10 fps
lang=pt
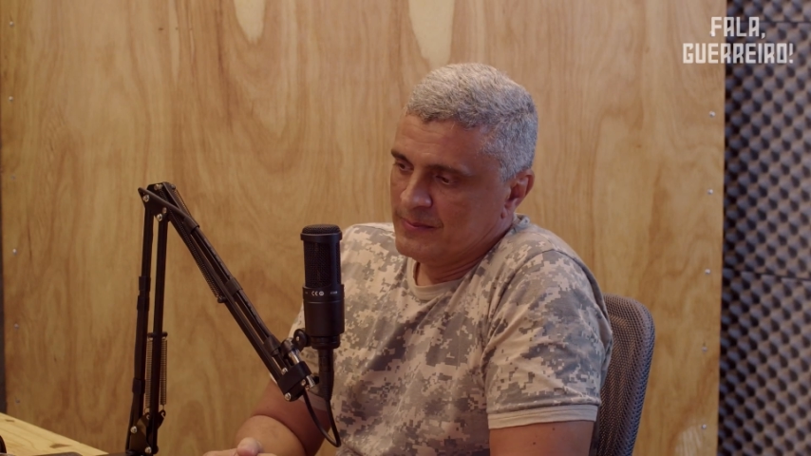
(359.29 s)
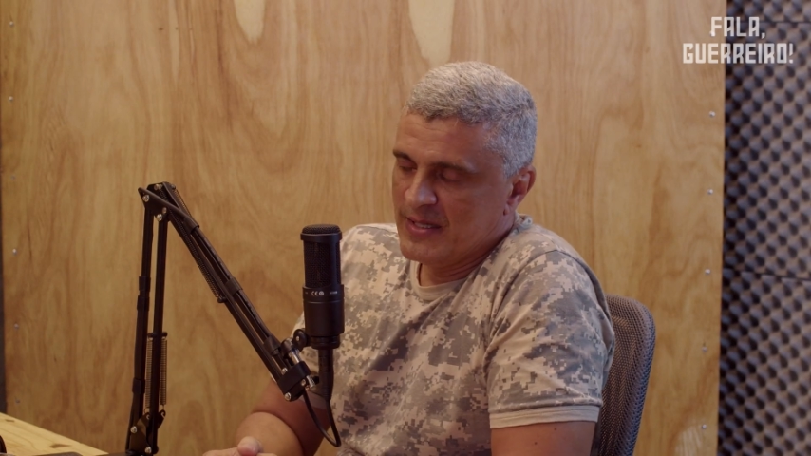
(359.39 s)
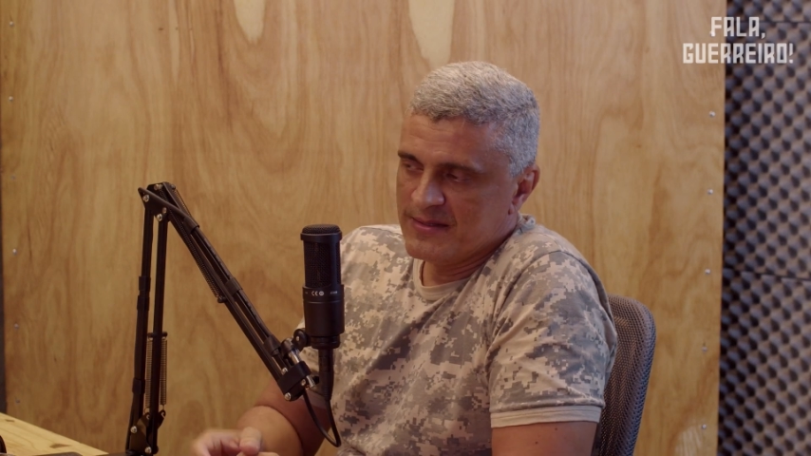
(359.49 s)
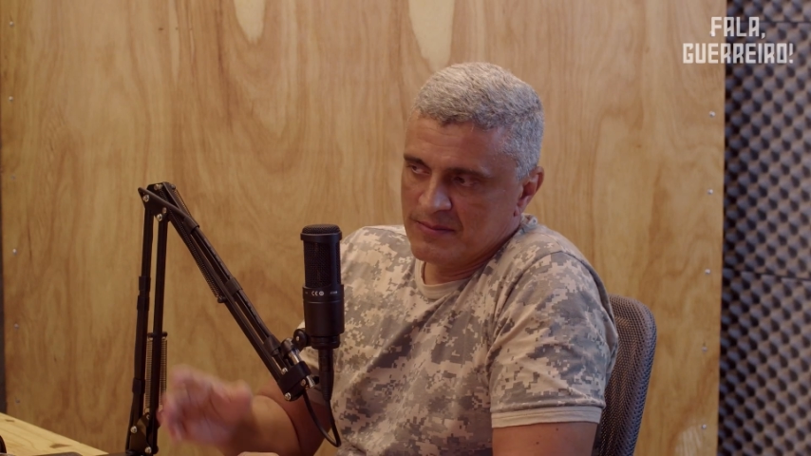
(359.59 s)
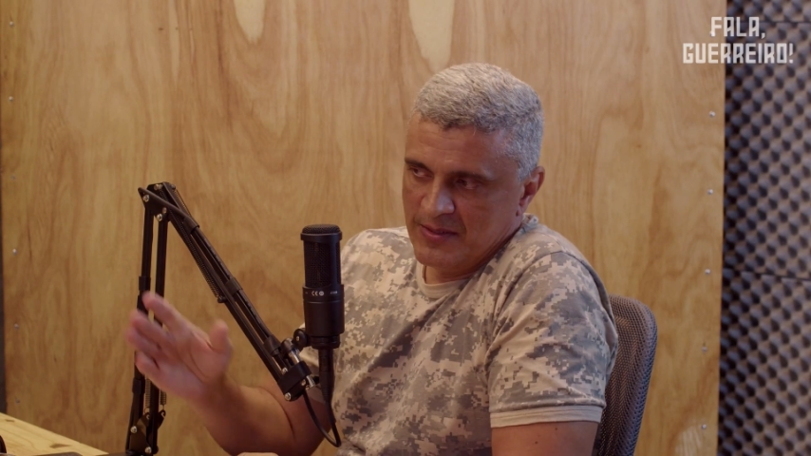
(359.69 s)

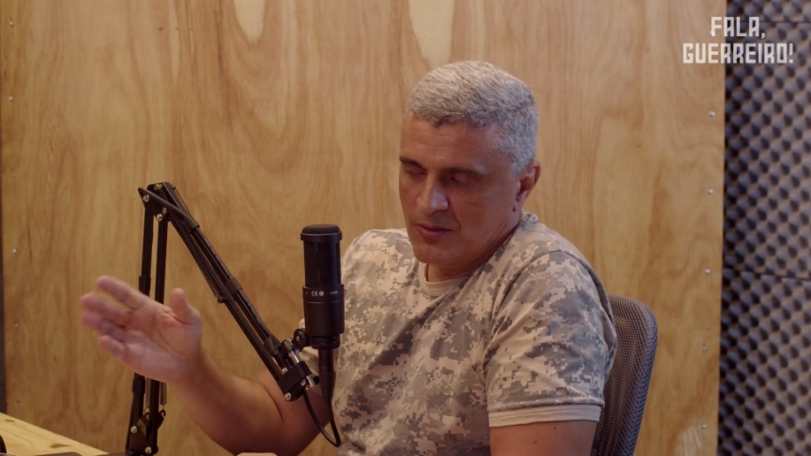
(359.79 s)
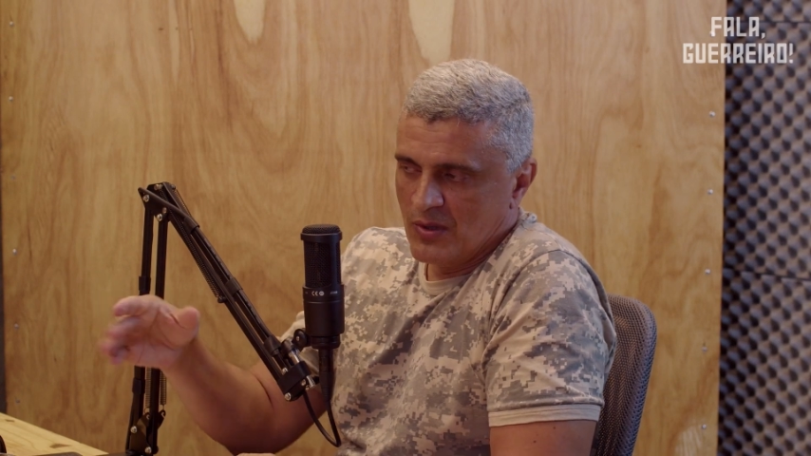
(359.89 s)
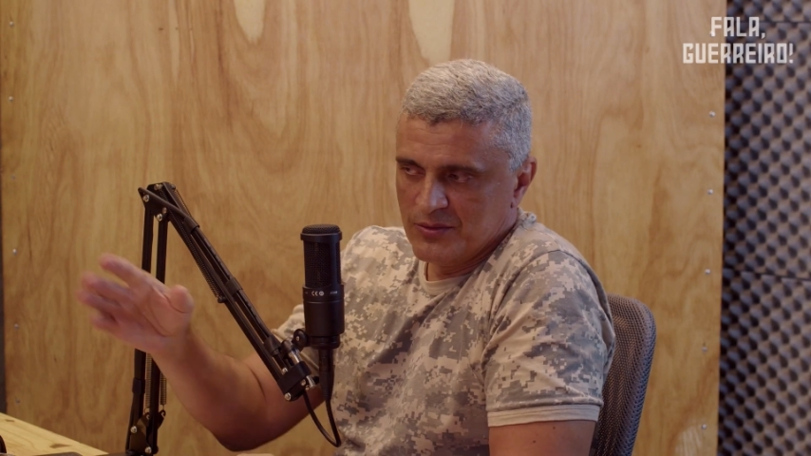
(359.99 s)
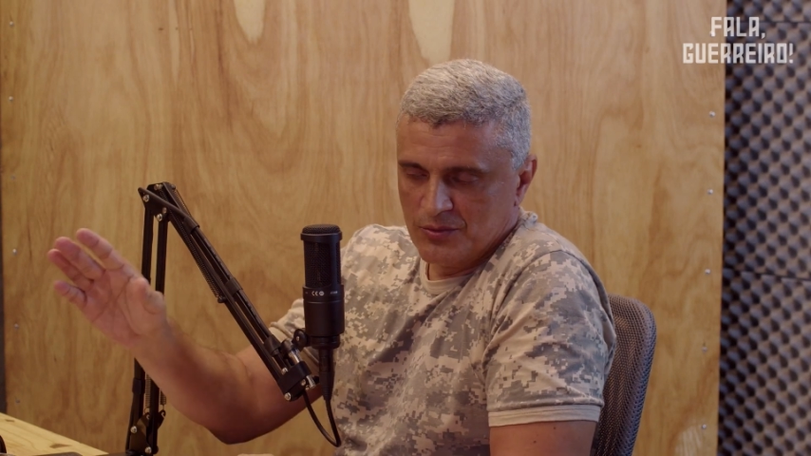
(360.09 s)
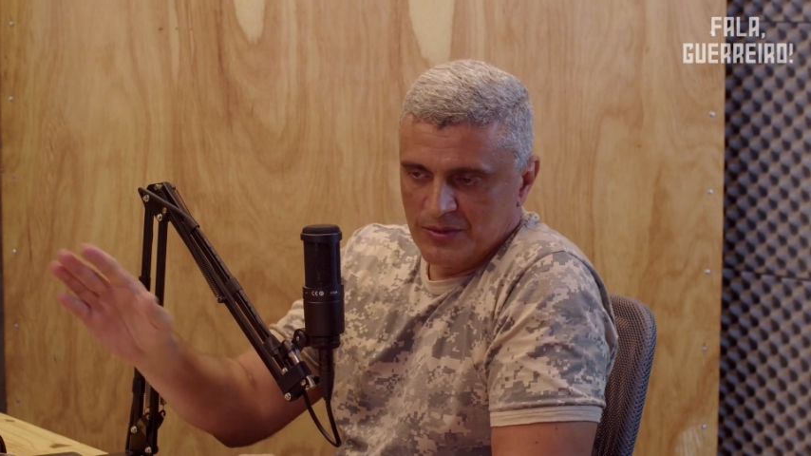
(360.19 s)
Mas também
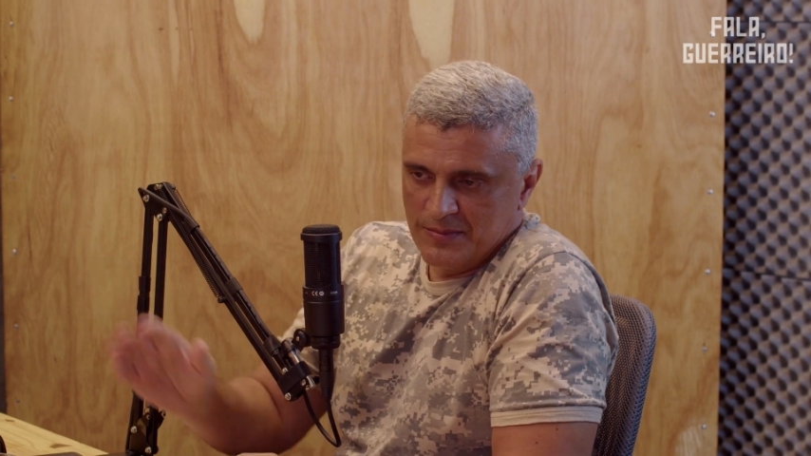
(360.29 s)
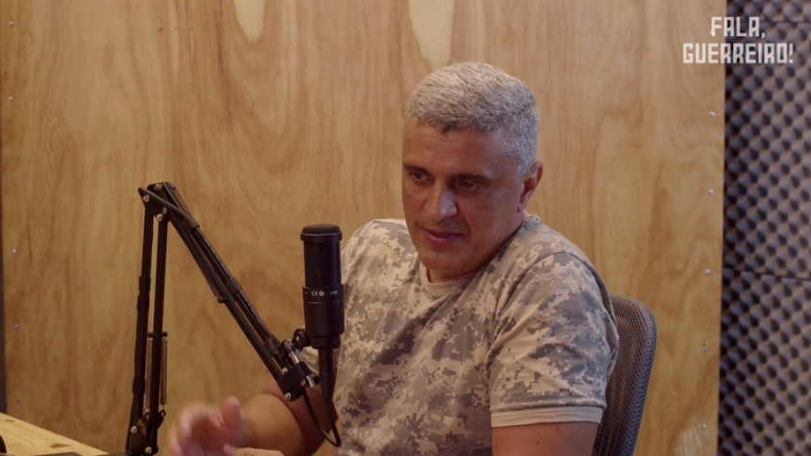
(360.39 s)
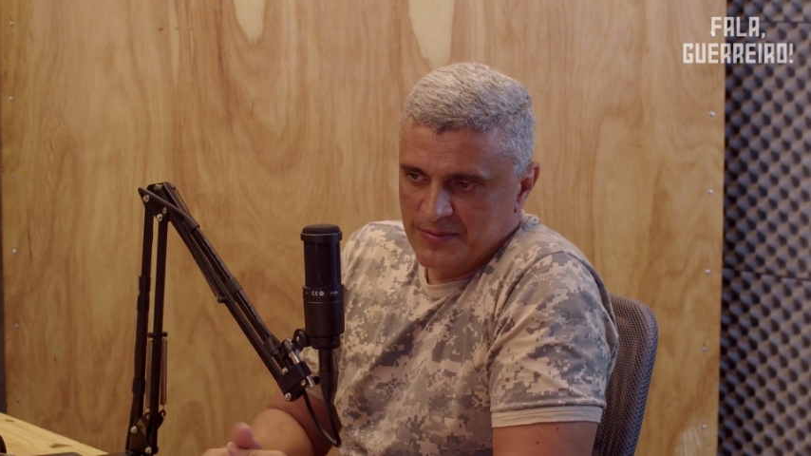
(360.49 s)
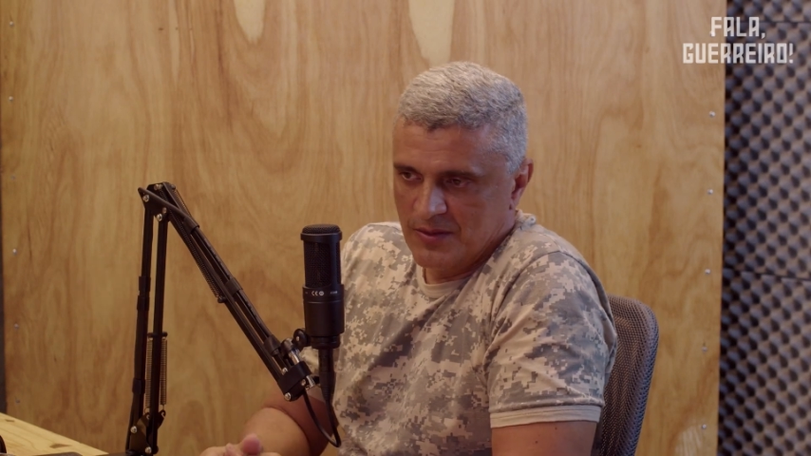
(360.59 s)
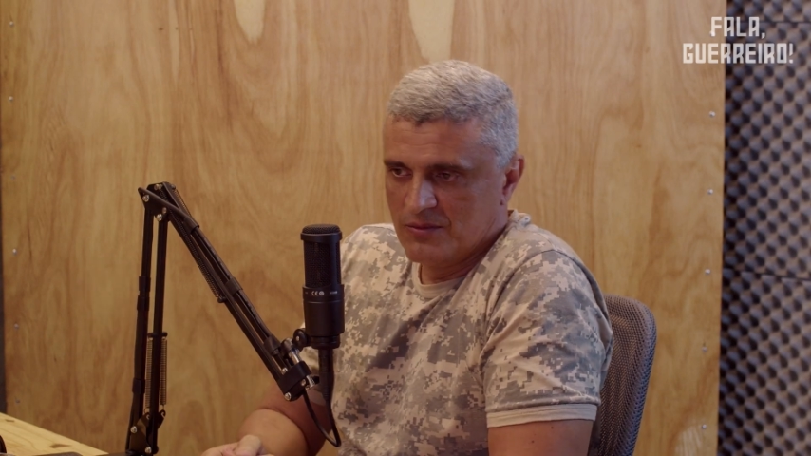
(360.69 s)
com a aluno da
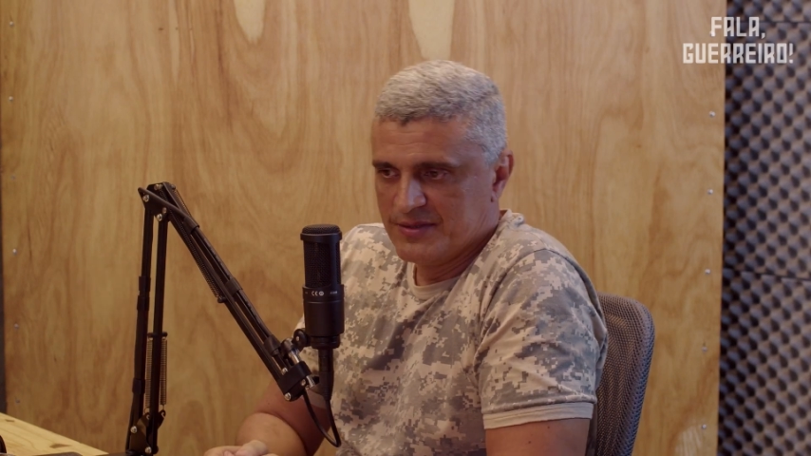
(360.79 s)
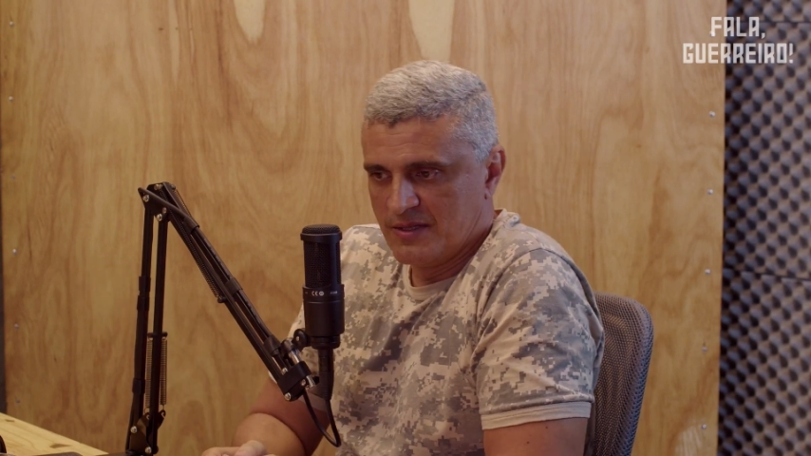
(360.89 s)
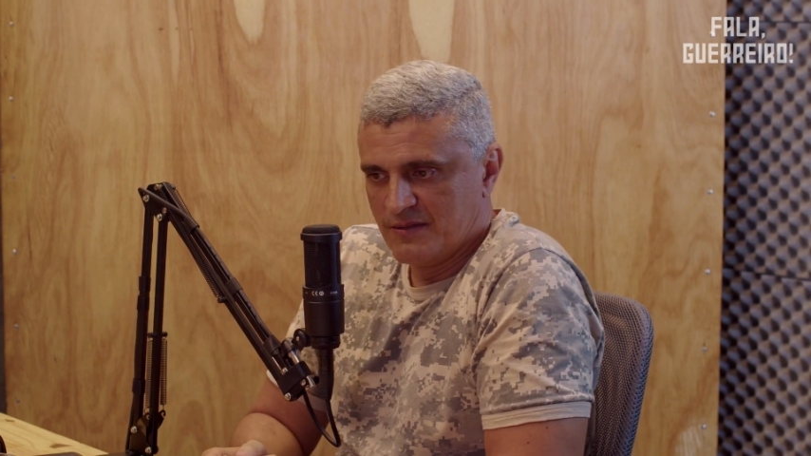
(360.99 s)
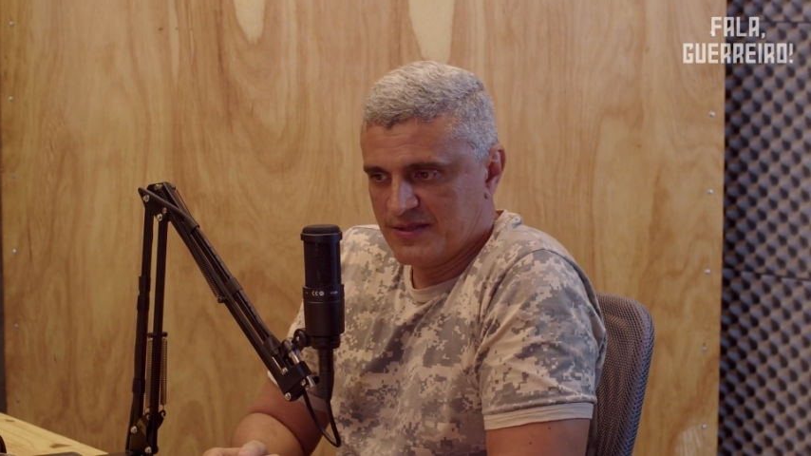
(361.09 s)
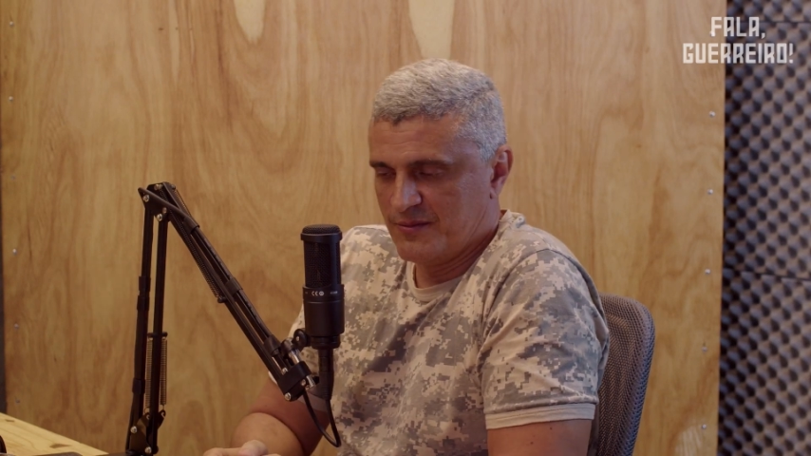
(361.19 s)
mesma
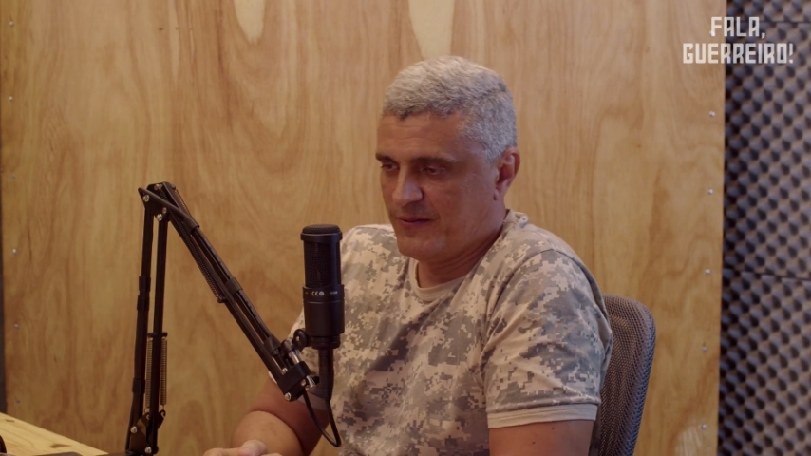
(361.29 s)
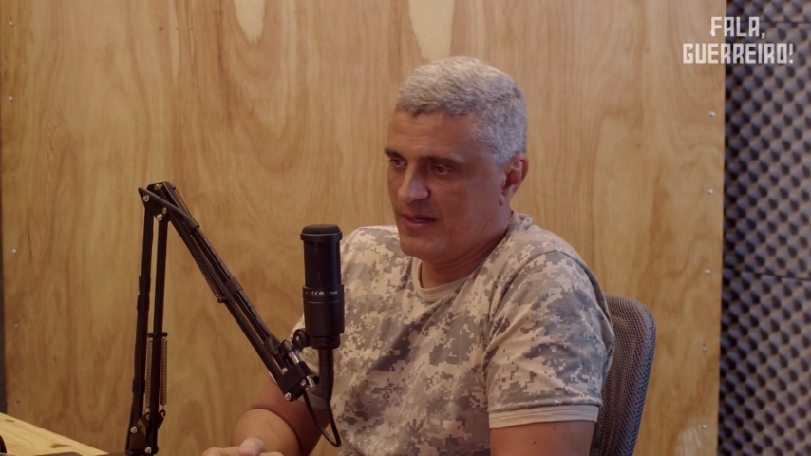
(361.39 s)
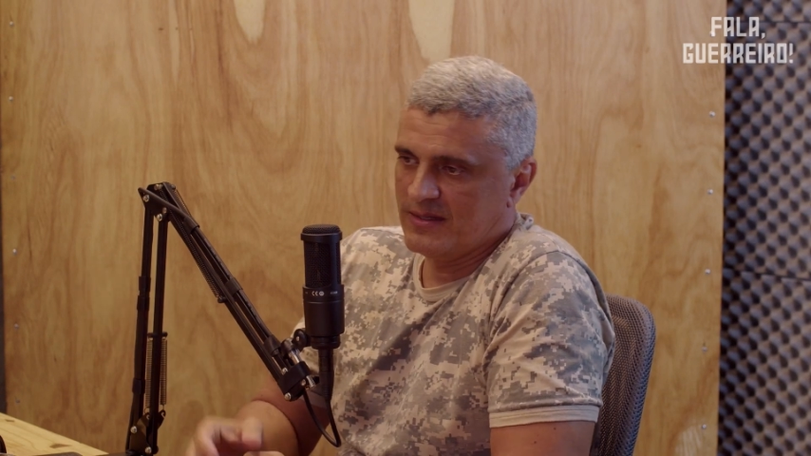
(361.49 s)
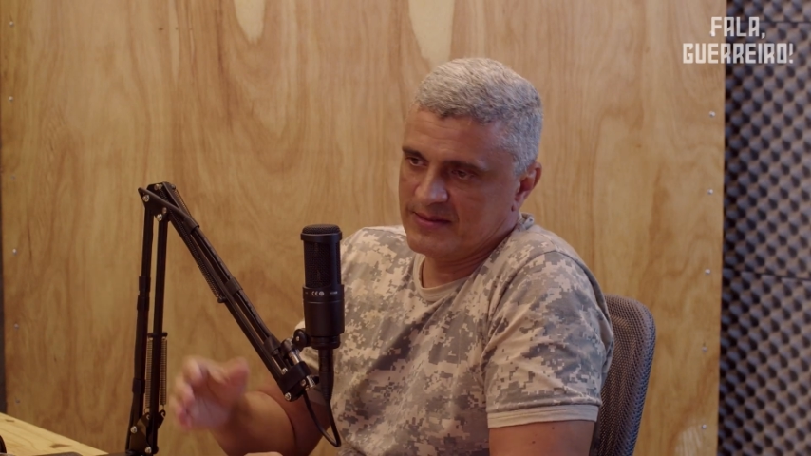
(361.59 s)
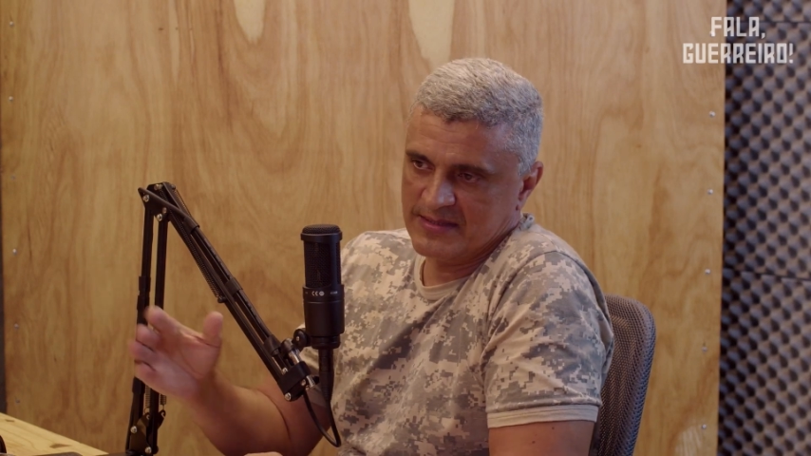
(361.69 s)
coisa que você fala,